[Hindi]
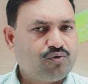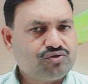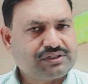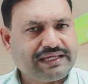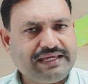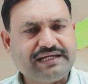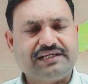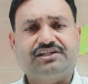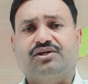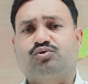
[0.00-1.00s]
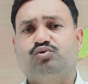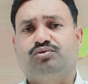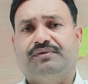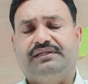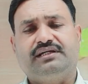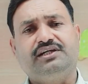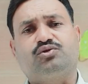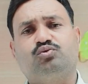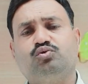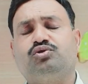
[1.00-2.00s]
उस एक लीटर दूध में देखिए
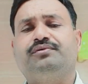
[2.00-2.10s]
दूध